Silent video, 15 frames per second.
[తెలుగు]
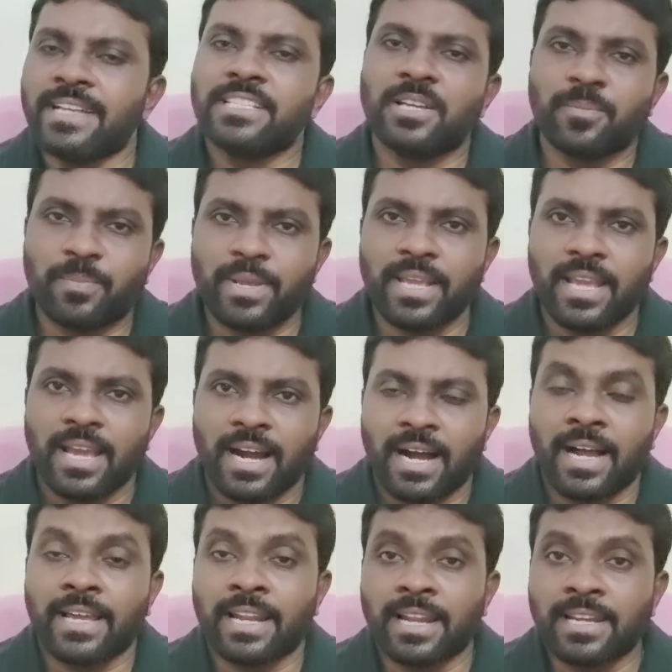అని చెప్పి
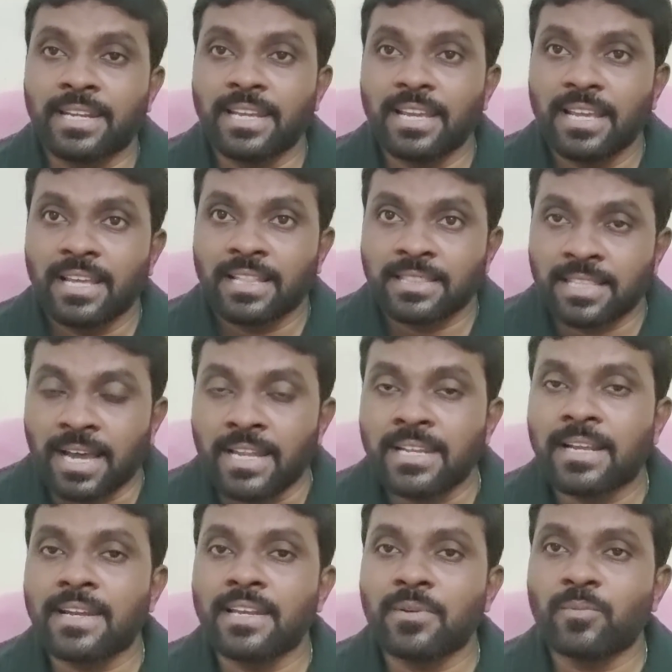ఆయన అంటే
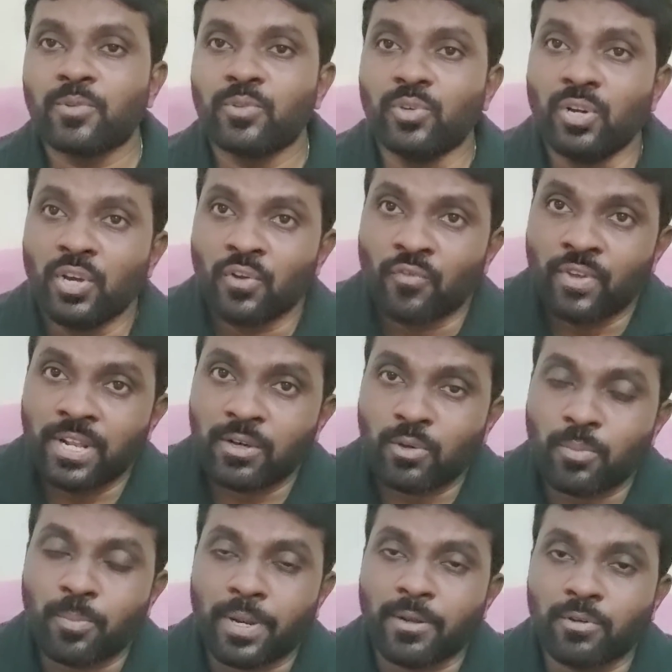దానికంటే ముందు వీళ్ళకు
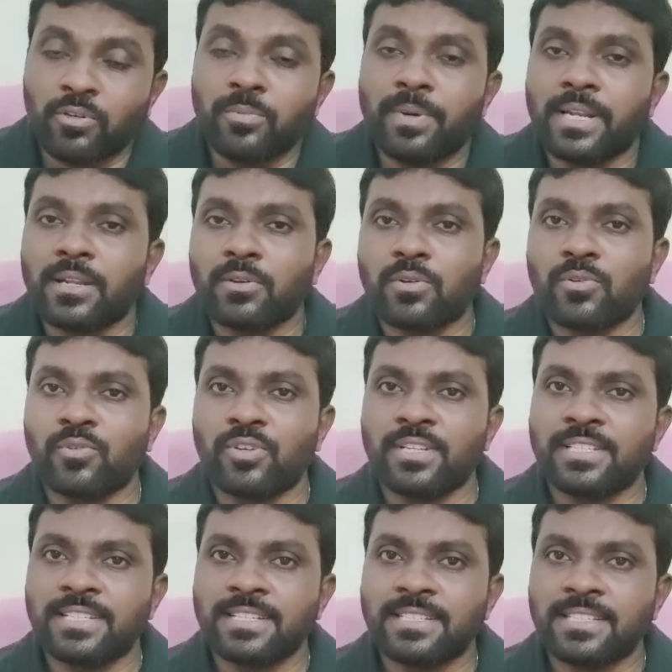ప్రలోభాలకు గురి
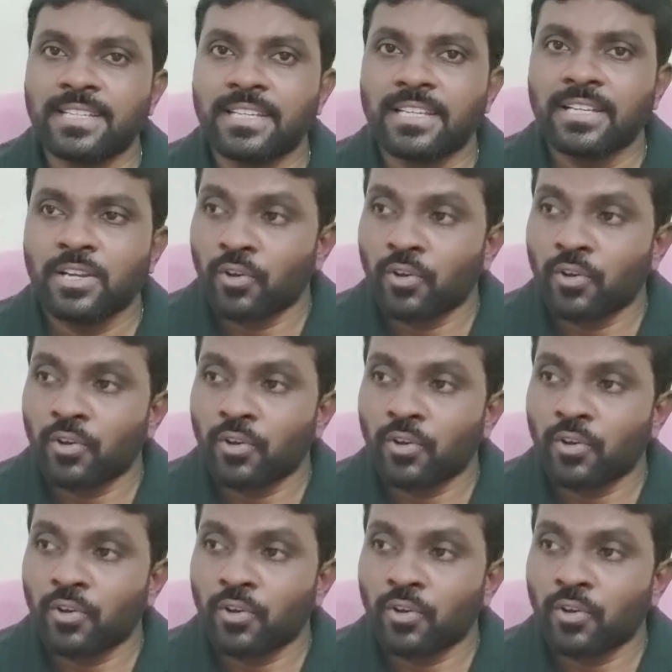చేసి